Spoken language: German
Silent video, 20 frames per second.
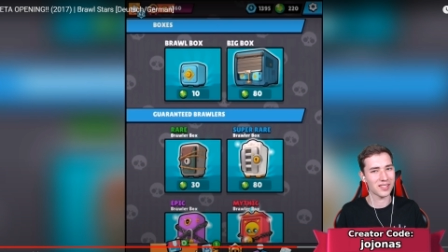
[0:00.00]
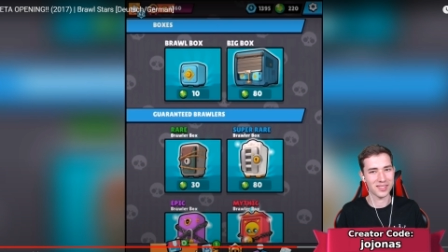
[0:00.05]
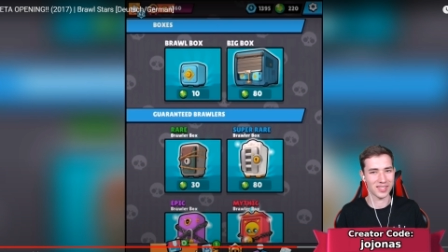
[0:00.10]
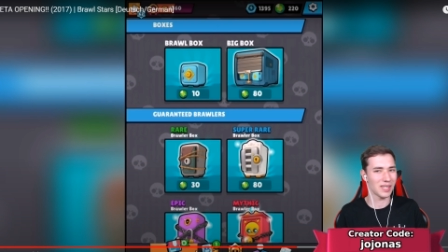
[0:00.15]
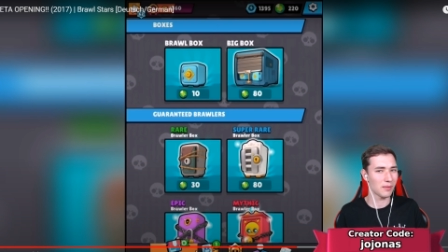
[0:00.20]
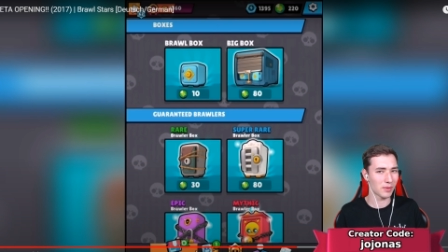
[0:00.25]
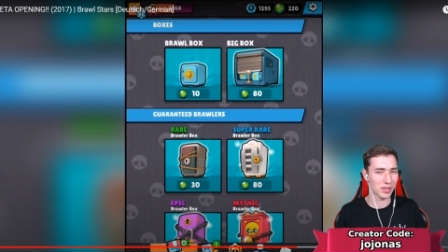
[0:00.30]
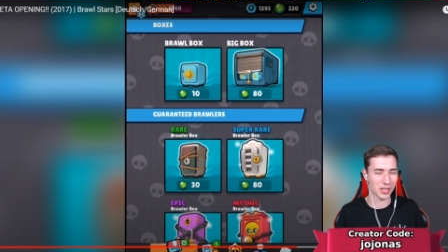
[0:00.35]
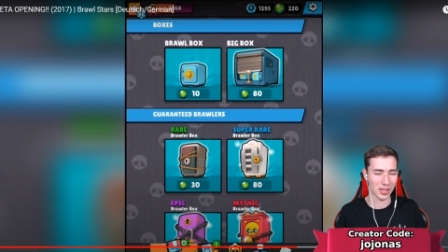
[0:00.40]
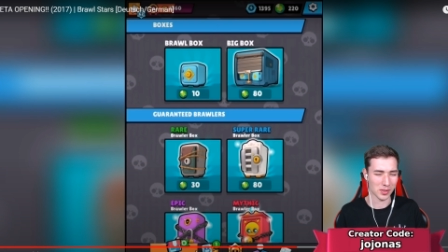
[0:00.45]

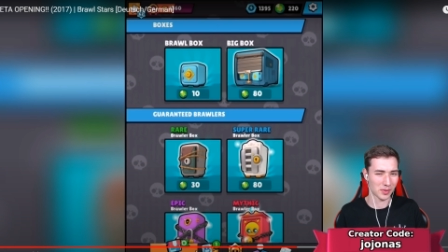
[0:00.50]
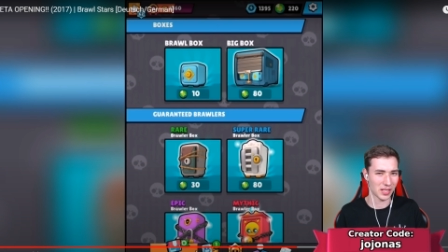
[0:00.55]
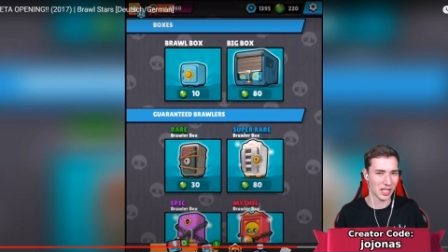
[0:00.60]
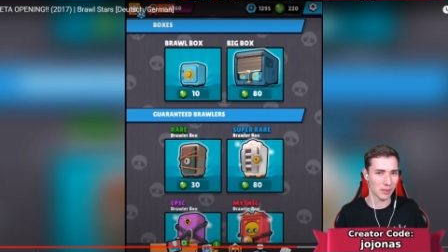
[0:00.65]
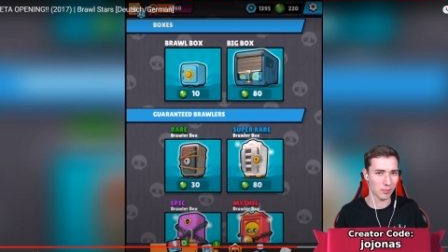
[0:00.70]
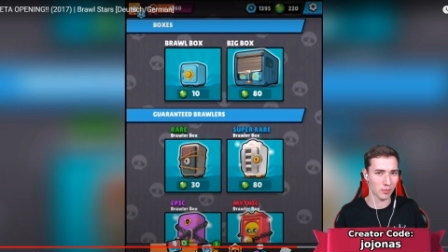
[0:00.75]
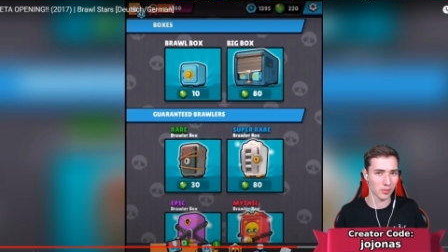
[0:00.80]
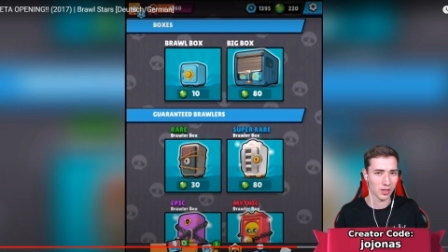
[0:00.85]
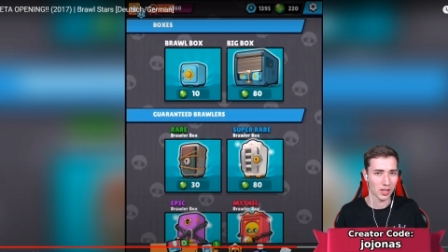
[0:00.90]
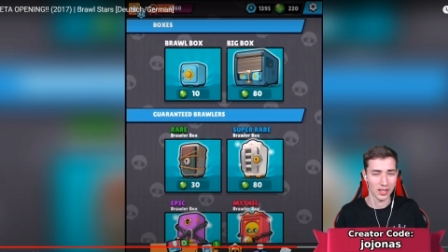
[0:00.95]
ziemlich, dass man
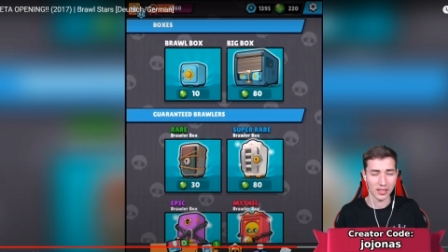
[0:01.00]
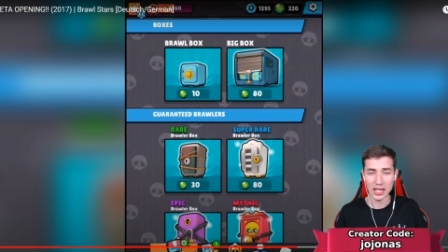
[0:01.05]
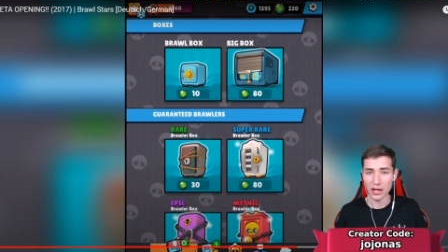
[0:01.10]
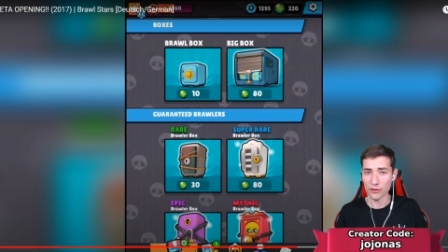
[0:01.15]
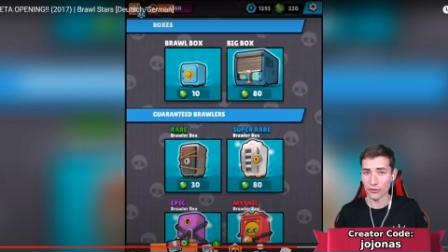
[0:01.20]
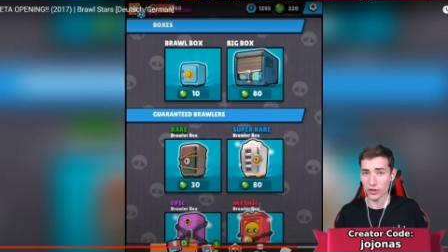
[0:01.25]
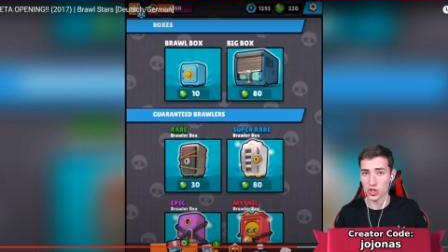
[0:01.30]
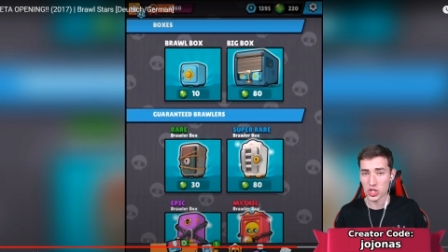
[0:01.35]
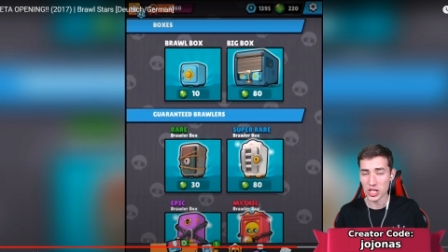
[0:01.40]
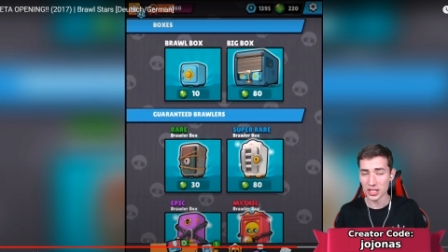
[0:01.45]
eben ja
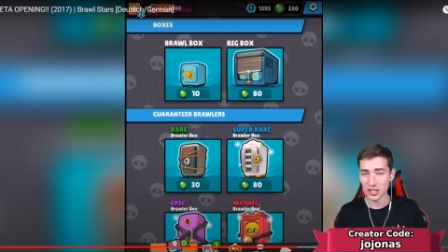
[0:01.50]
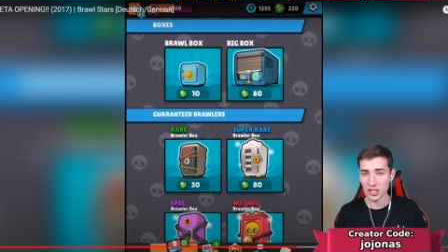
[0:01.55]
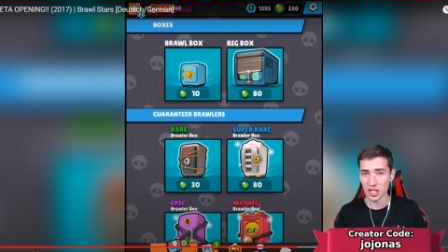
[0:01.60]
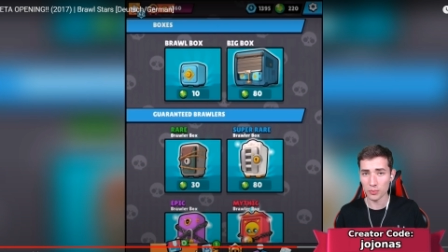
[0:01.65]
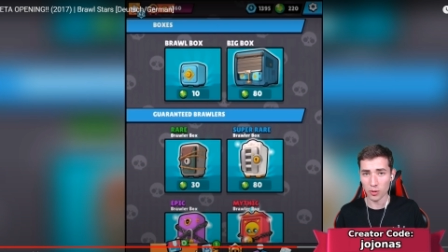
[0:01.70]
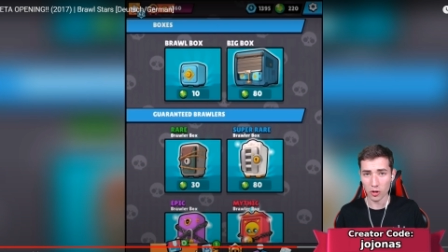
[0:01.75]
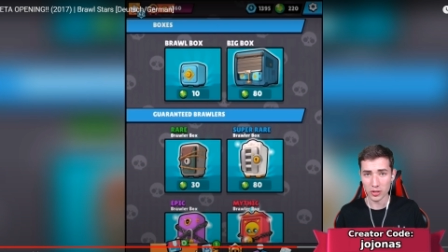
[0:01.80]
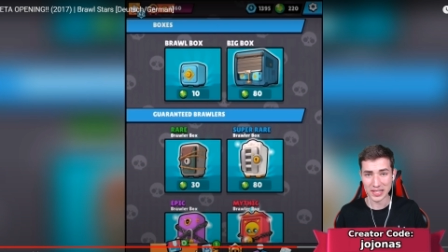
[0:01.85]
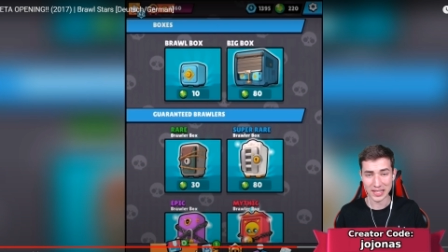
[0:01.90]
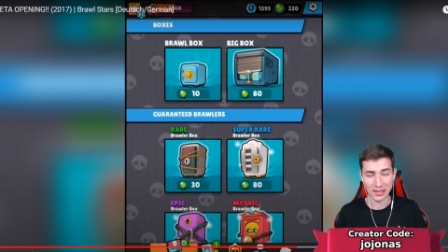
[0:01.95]
verschiedene
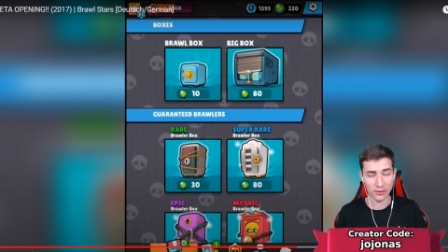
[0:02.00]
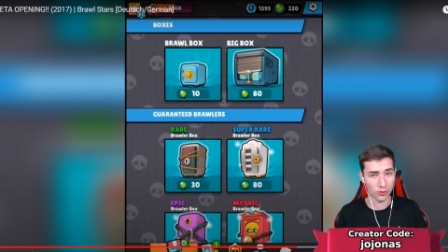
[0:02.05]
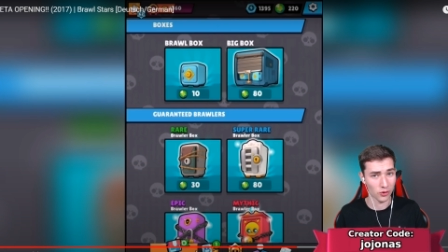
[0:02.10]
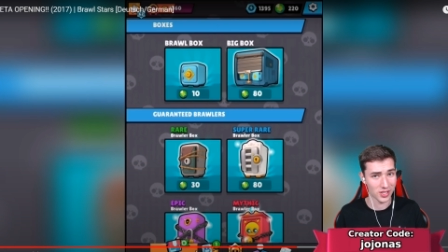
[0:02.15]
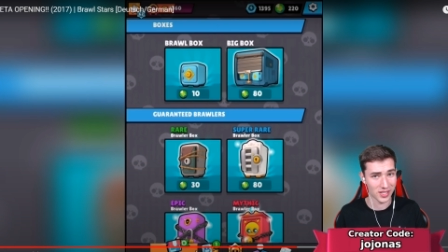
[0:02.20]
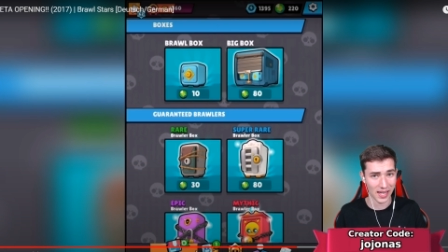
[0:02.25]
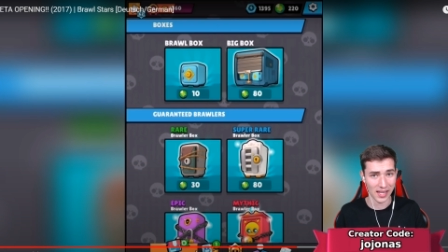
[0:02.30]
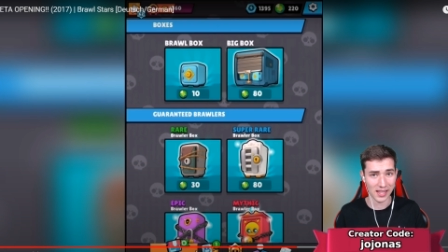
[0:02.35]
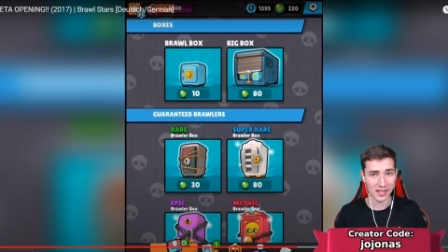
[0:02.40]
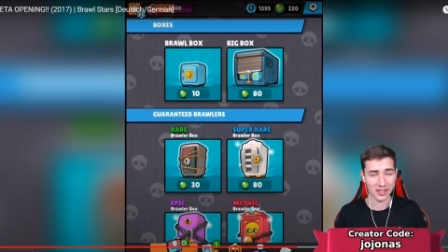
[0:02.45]
Boxen für
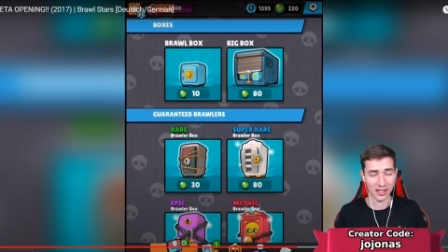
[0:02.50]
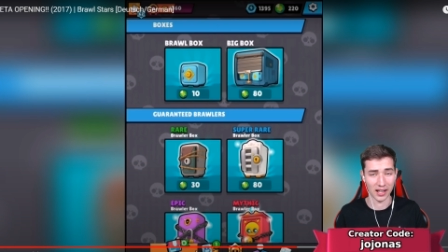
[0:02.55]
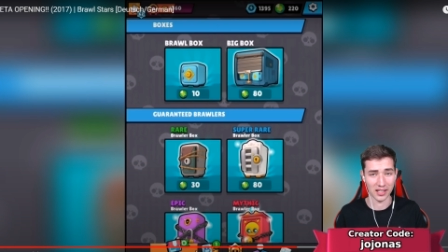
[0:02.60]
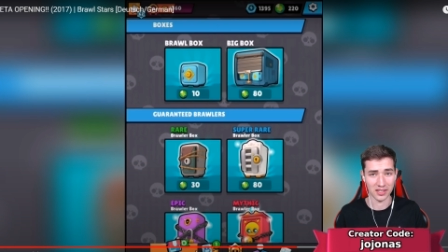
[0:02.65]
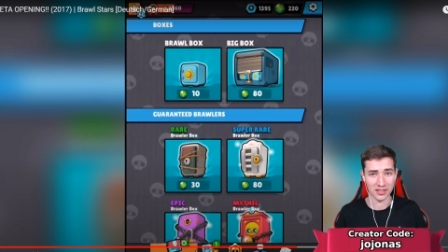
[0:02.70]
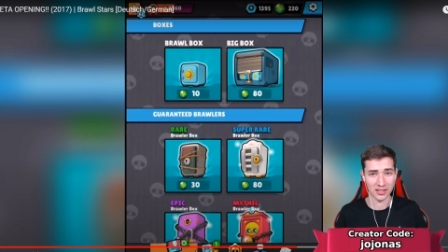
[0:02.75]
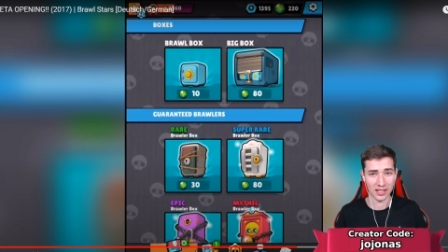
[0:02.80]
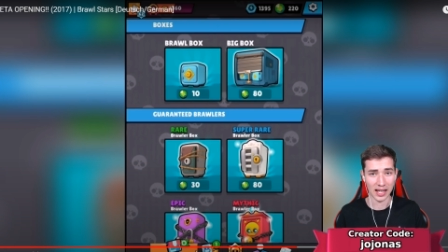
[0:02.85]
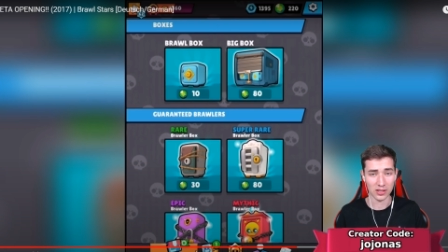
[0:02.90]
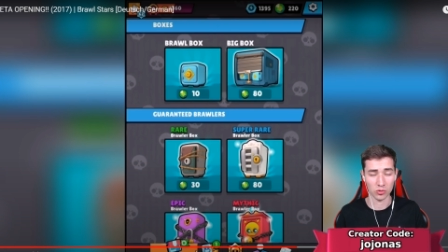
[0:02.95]

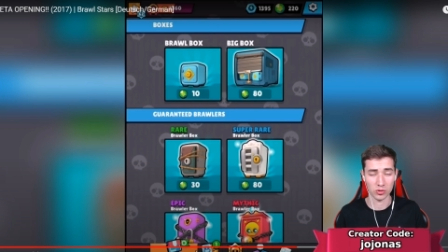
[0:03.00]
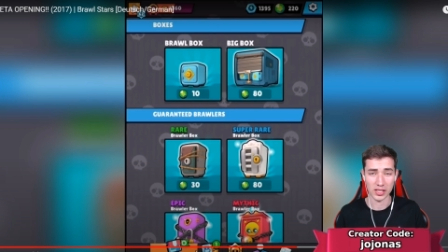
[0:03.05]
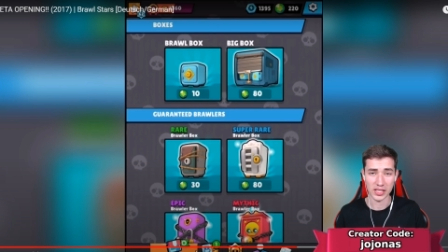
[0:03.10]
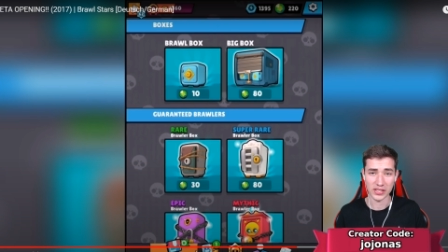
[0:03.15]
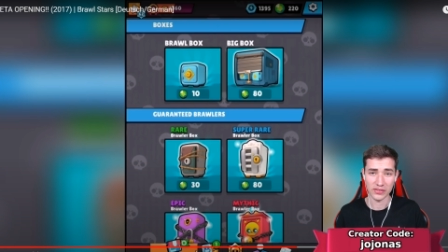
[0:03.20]
Seltenheiten hat und es